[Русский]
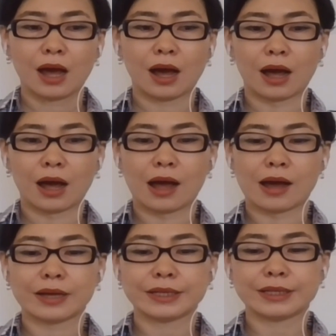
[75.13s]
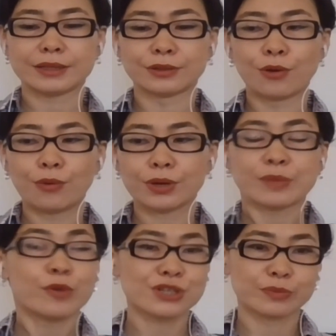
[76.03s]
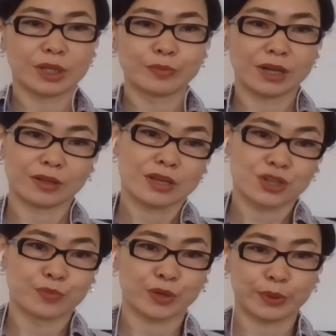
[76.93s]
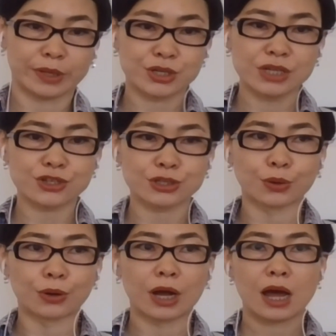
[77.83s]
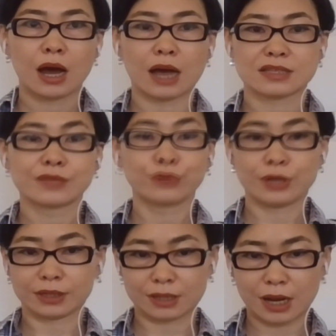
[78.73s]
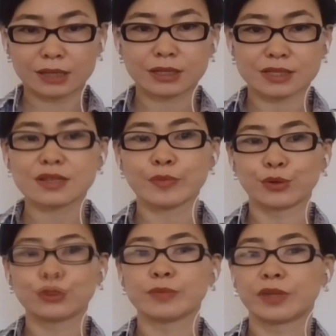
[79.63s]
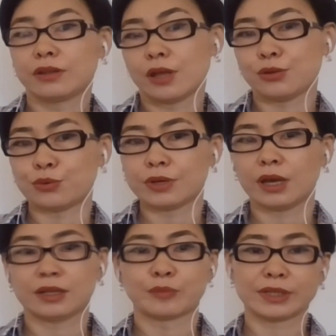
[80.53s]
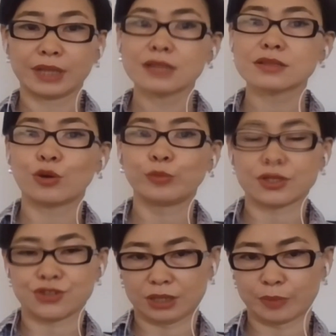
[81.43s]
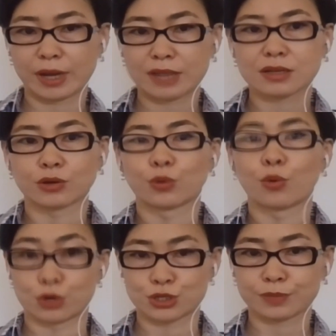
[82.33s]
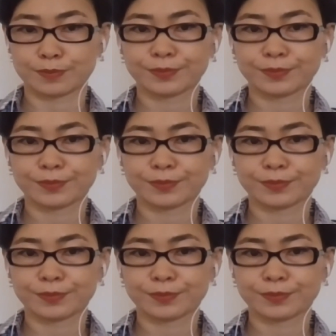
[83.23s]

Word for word: А, ну и можно было бы, конечно, предположить, что основной электорат они соберут именно на юге. Это Баткенская область, Джалабадская, Ош.